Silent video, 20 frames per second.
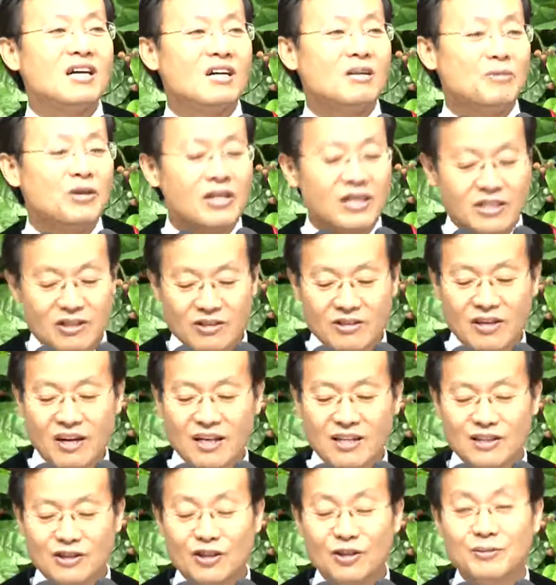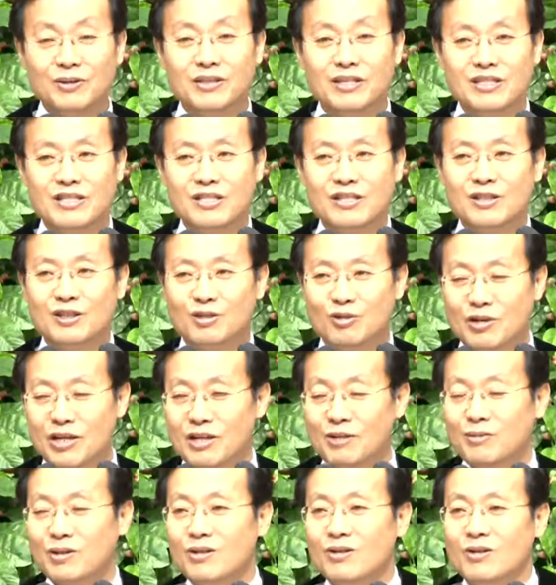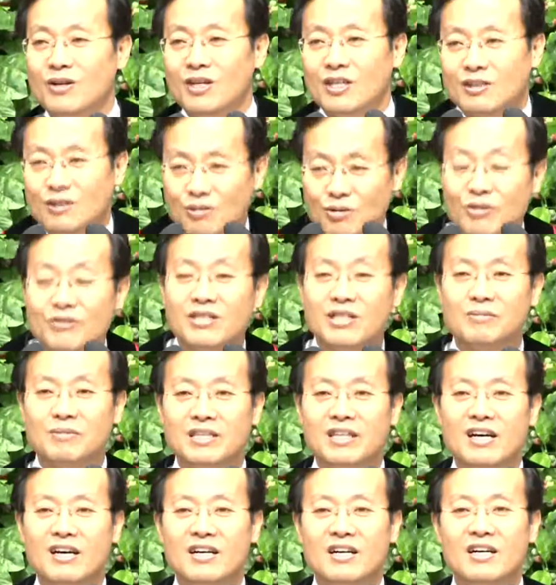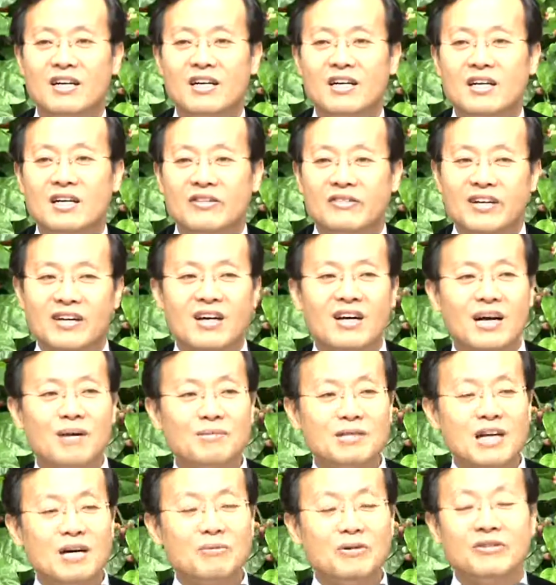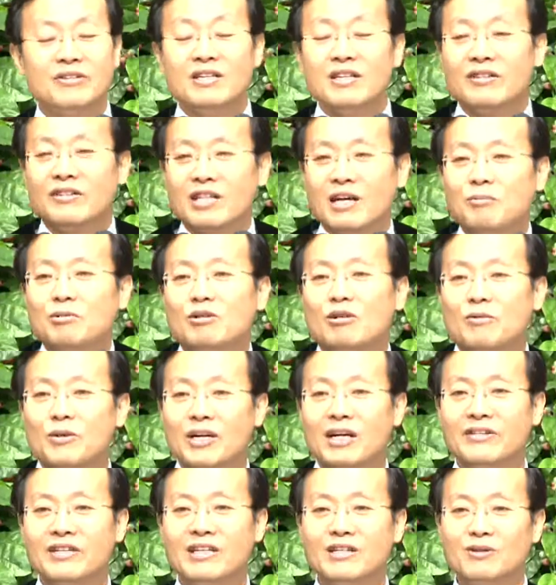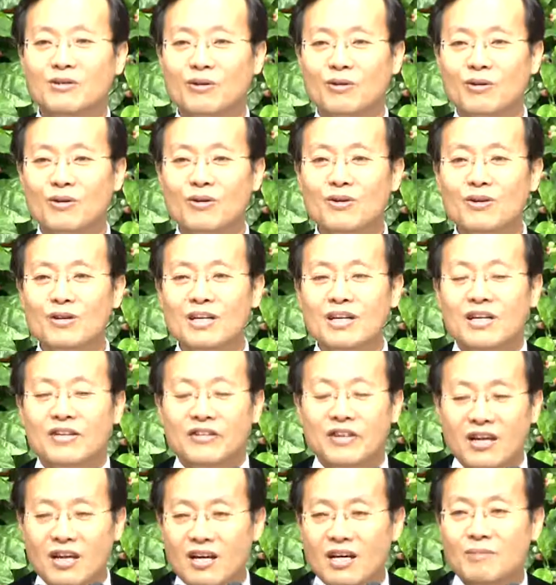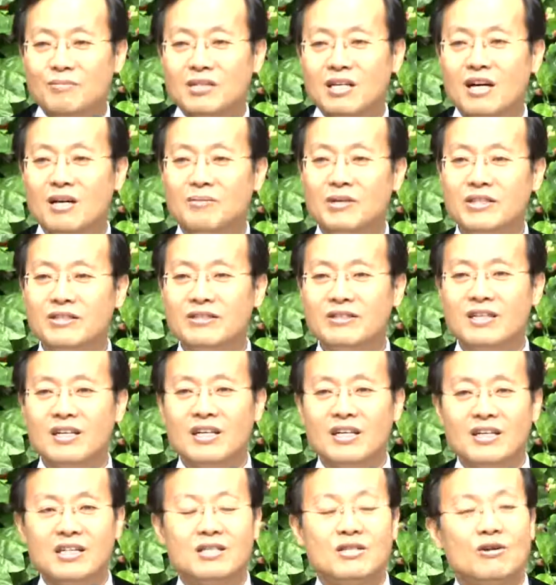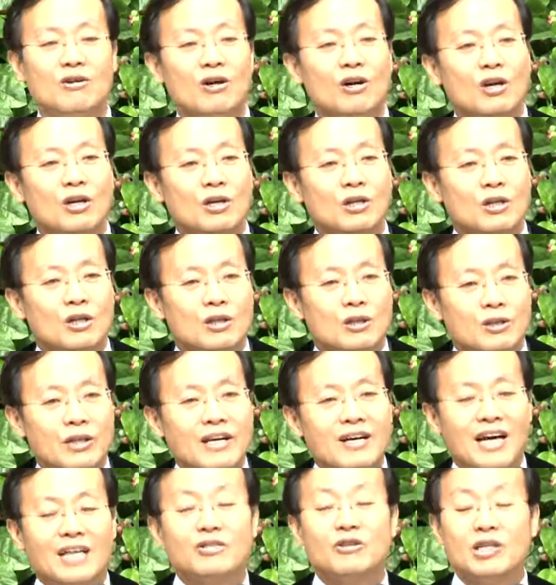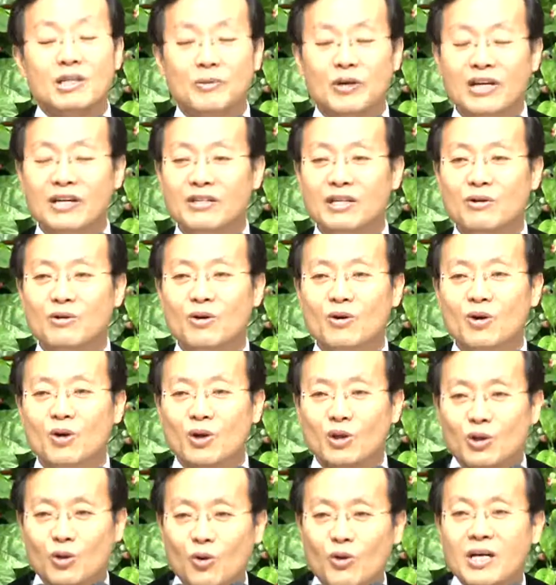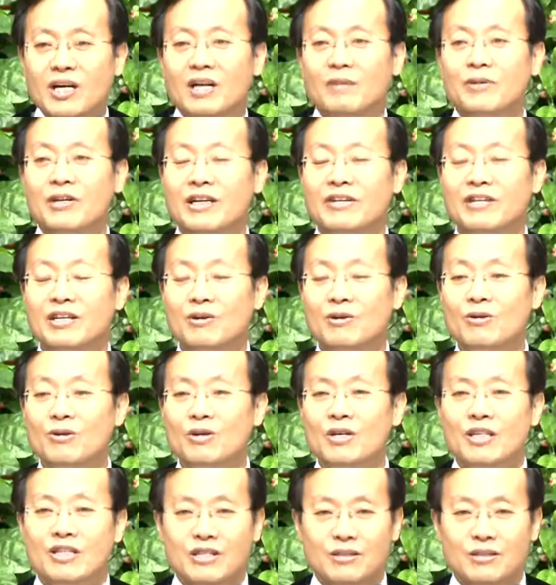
네, 예, 올한해 동안 감사로 세상을 변화시켜 나가는 여러분 되시기를 주의 이름으로 축원드립니다. 내가 감사하면 나부터 변화되는 거고 내가 감사하면 그래서 내 가정이